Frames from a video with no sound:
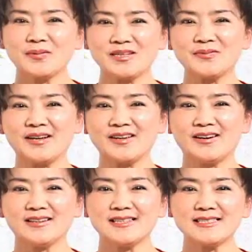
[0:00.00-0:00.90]
观众朋
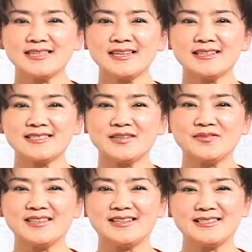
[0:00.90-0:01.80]
友，今天的节
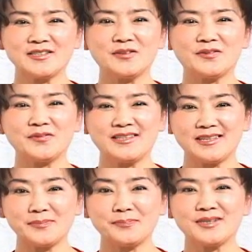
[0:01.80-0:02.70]
目呢，就为
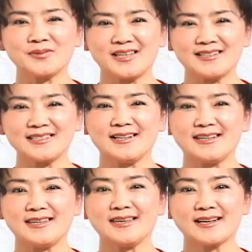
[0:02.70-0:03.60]
您播送到这
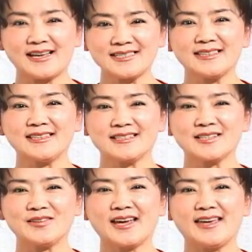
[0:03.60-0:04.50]
里，感谢您的
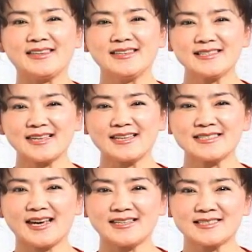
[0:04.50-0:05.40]
收看，在
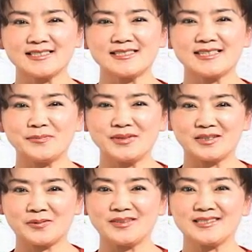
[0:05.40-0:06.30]
下一次节目
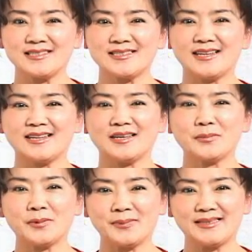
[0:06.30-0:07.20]
的同一时间里，
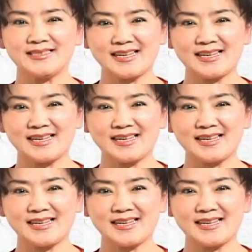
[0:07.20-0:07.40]
我们